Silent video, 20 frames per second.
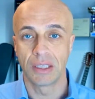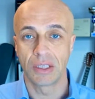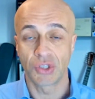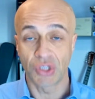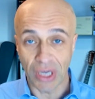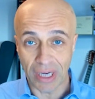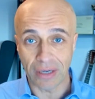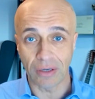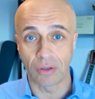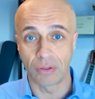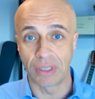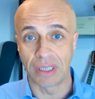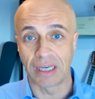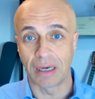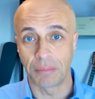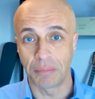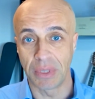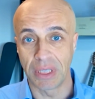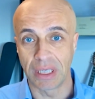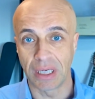Cerco di
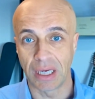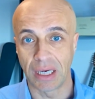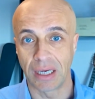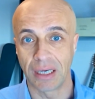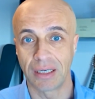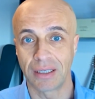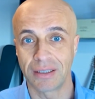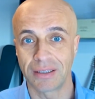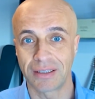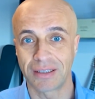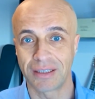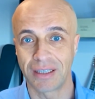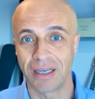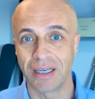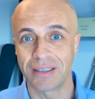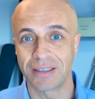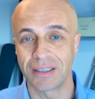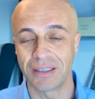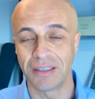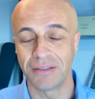capire se
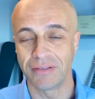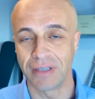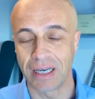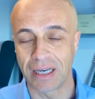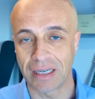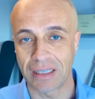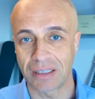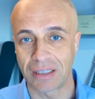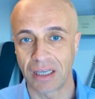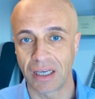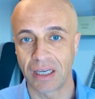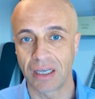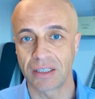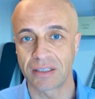si diverte,